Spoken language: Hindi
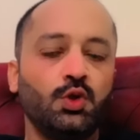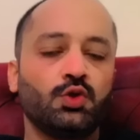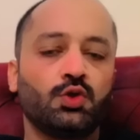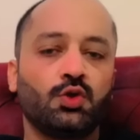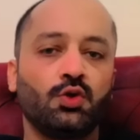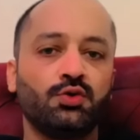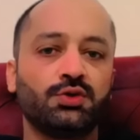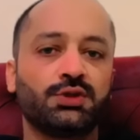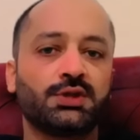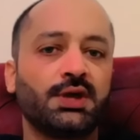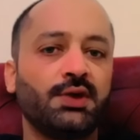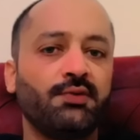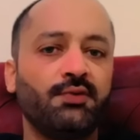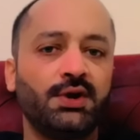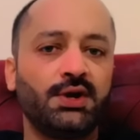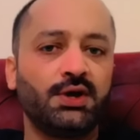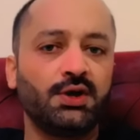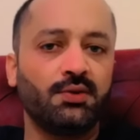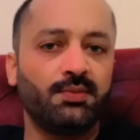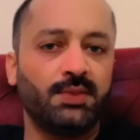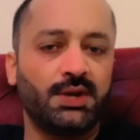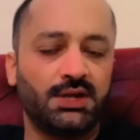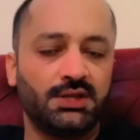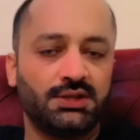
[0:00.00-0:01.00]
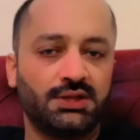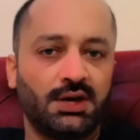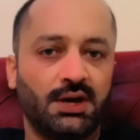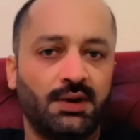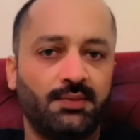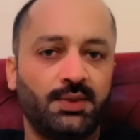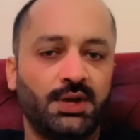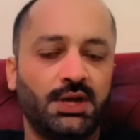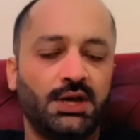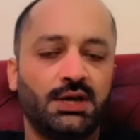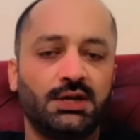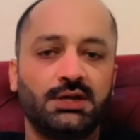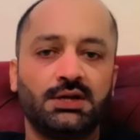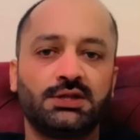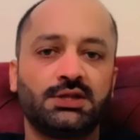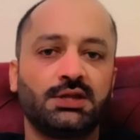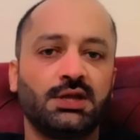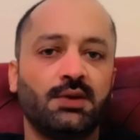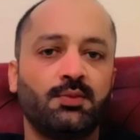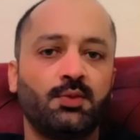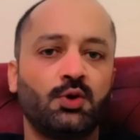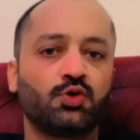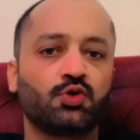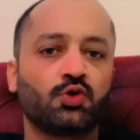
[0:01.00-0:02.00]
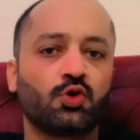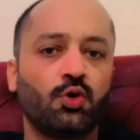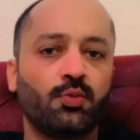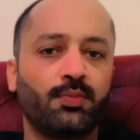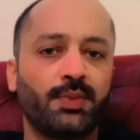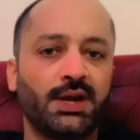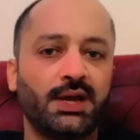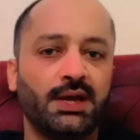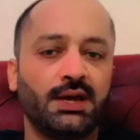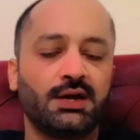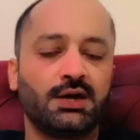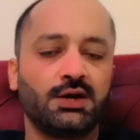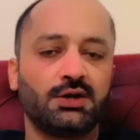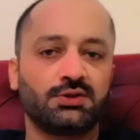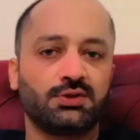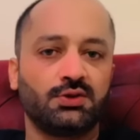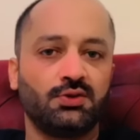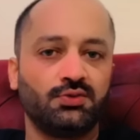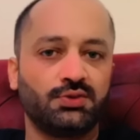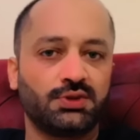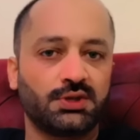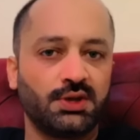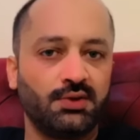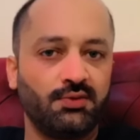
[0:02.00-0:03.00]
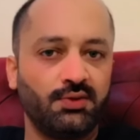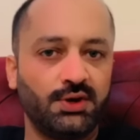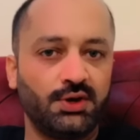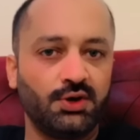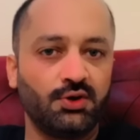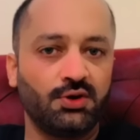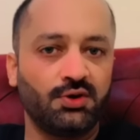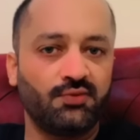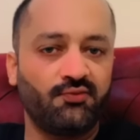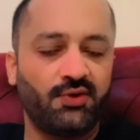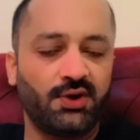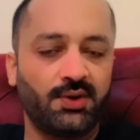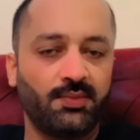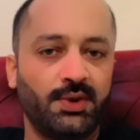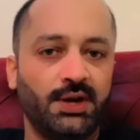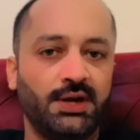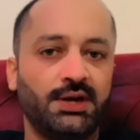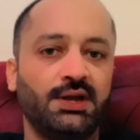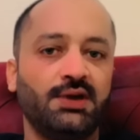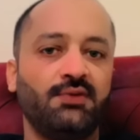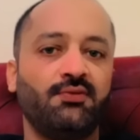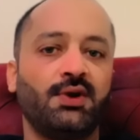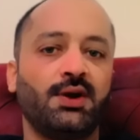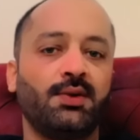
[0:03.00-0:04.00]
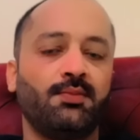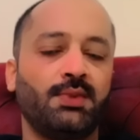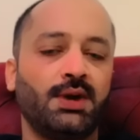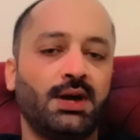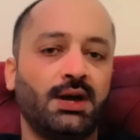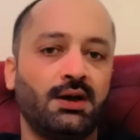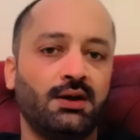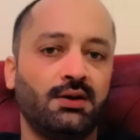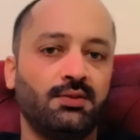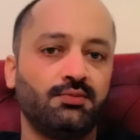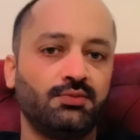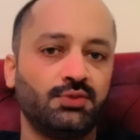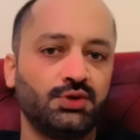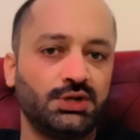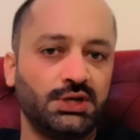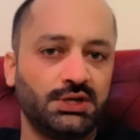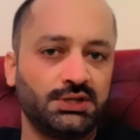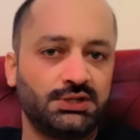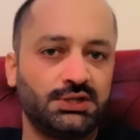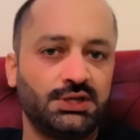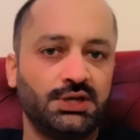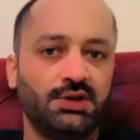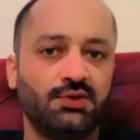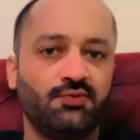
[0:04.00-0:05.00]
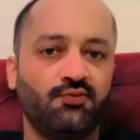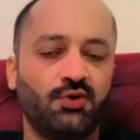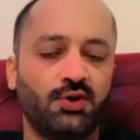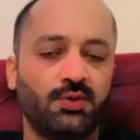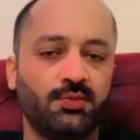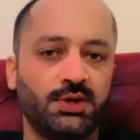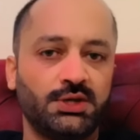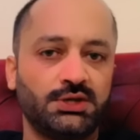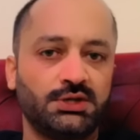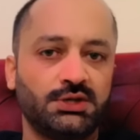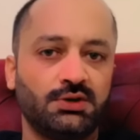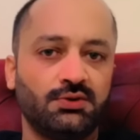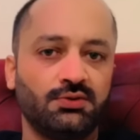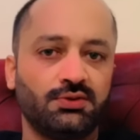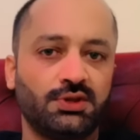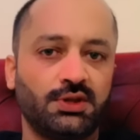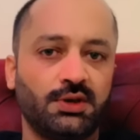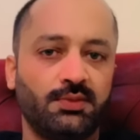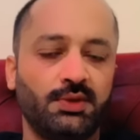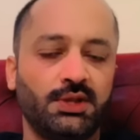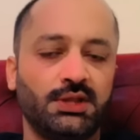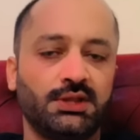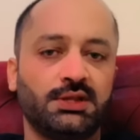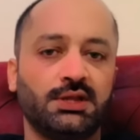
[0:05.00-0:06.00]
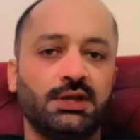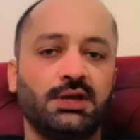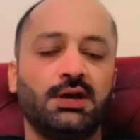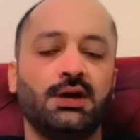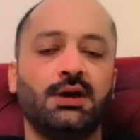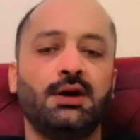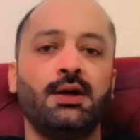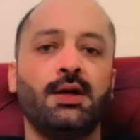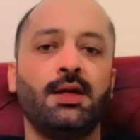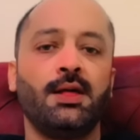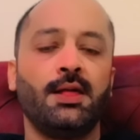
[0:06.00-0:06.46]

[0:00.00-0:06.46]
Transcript: तो उसकी वीडियो मेरे सामने आ जाती है मैं उसको प्ले करता हूँ उसकी वीडियो इन्फॉर्मेटिव है मैं मुझे अच्छी इन्फॉर्मेशन उससे मिलती है